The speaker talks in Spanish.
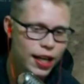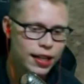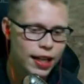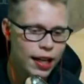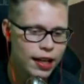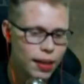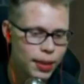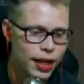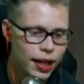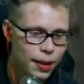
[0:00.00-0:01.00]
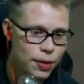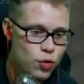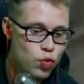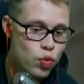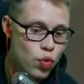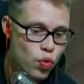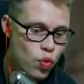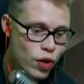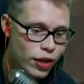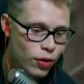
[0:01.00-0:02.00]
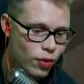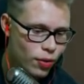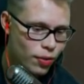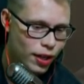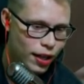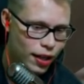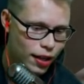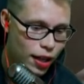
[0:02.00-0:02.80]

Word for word: gente, la dinámica? Uy, no, güey.